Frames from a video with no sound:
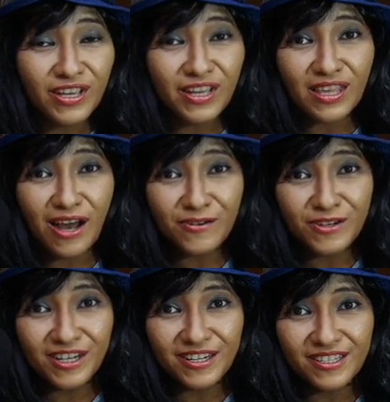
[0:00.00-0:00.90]
23
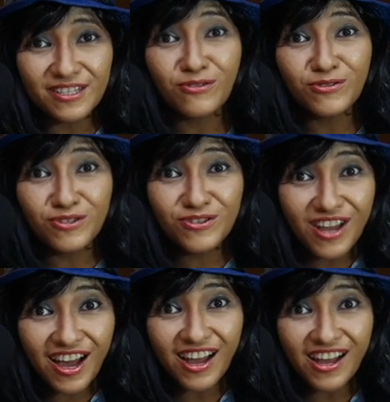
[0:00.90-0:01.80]
tahun jauh
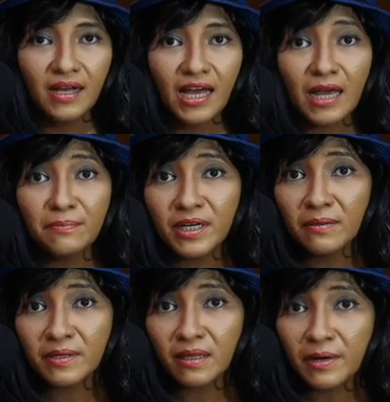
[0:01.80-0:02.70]
juga
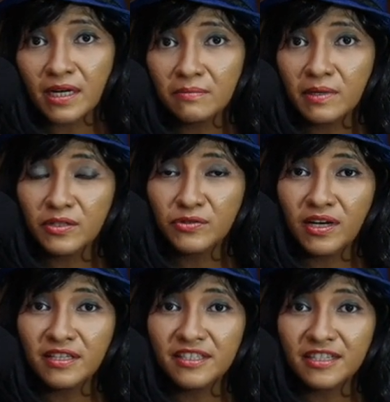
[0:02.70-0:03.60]
Amber yang pertama kali
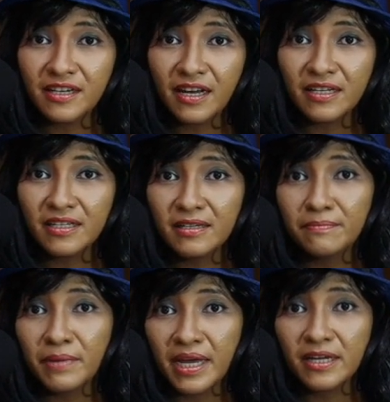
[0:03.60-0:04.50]
mengajukan cerai
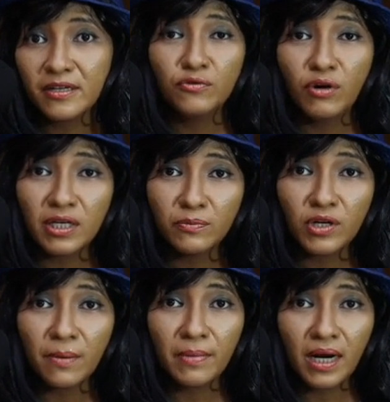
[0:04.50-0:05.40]
di Mei
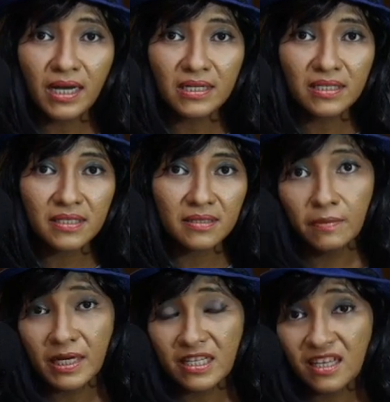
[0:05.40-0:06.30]

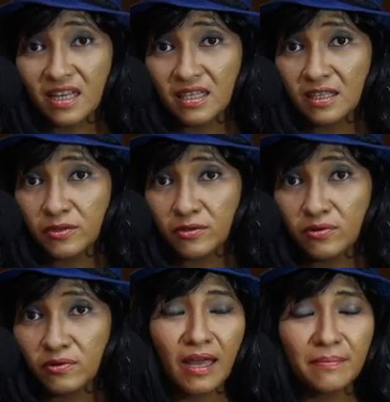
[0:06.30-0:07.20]
2016 dimana saat
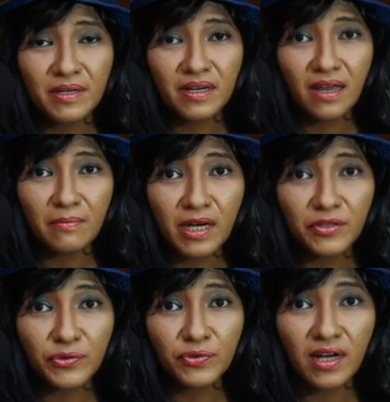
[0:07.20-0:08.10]
itu Amber
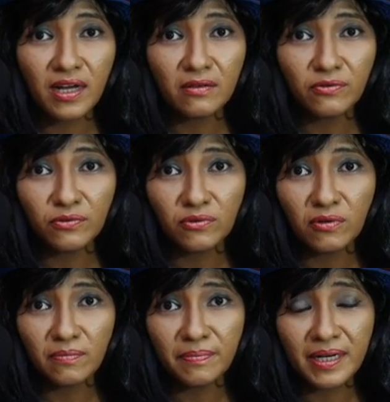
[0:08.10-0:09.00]
kayak mengajukan
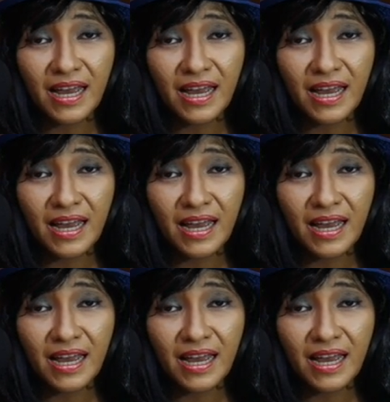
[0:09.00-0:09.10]
untuk